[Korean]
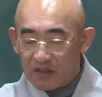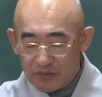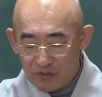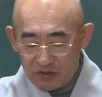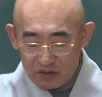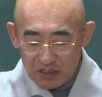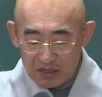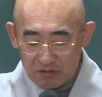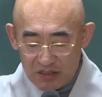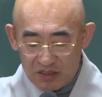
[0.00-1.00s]
기분을
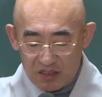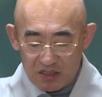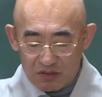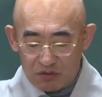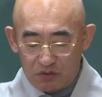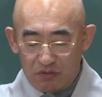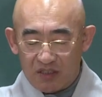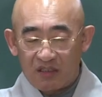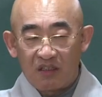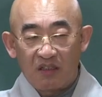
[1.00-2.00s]
잘 관찰하고
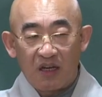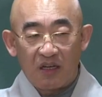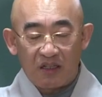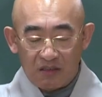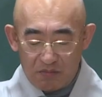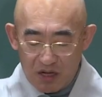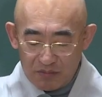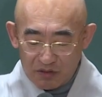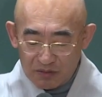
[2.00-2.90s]
조화시켜 나가는 마음